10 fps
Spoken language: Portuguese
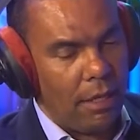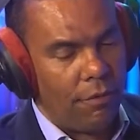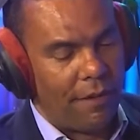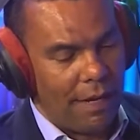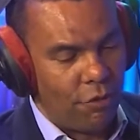
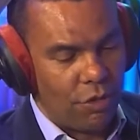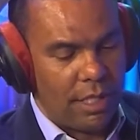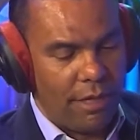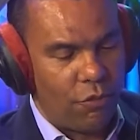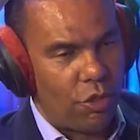Flávio
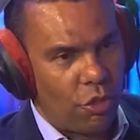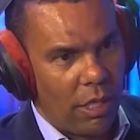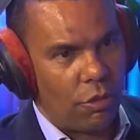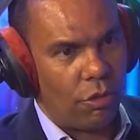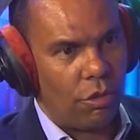José, que é o
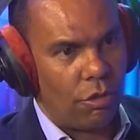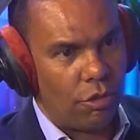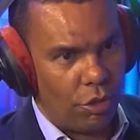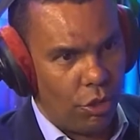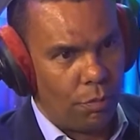historiador
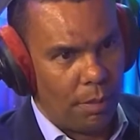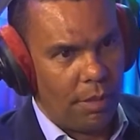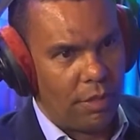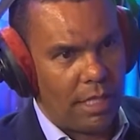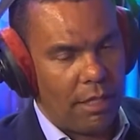judeu do
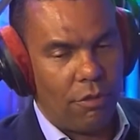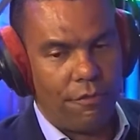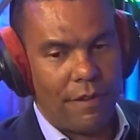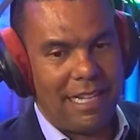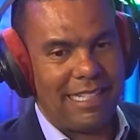primeiro século,
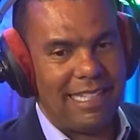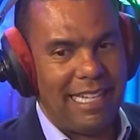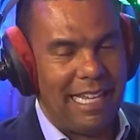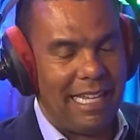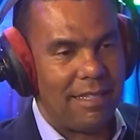fala que
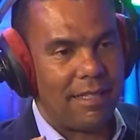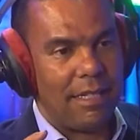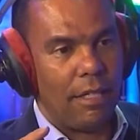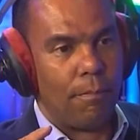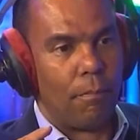eles
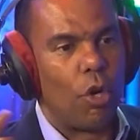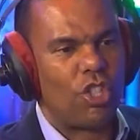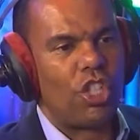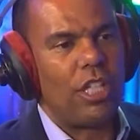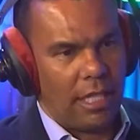por
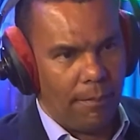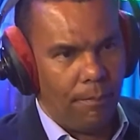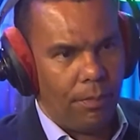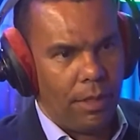dia,